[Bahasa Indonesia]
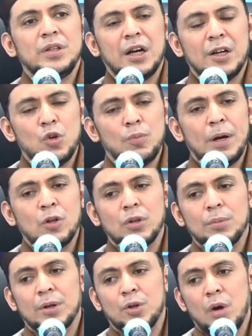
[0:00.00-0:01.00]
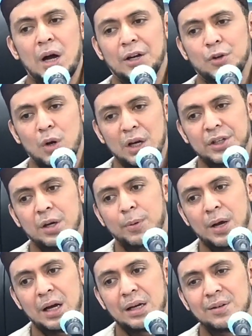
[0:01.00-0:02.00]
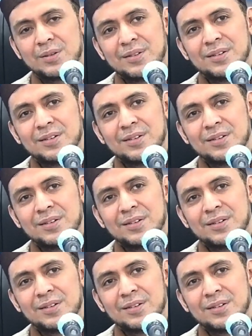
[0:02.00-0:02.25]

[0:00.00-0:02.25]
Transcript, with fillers: jangan lupa untuk berdoa. Doanya apa?